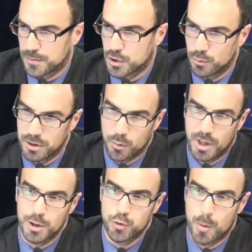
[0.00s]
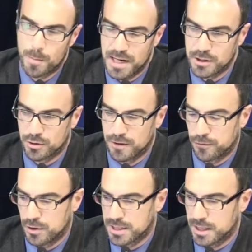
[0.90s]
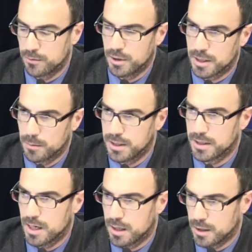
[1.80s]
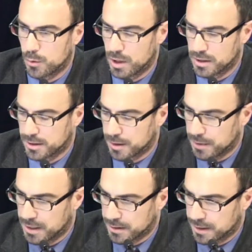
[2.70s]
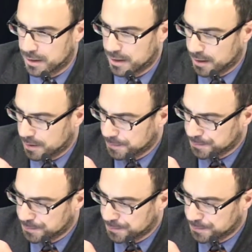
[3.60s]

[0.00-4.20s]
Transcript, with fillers: cioè quindi qual è il suo peso nell'influenzare la vulnerabilità in quella determinata area.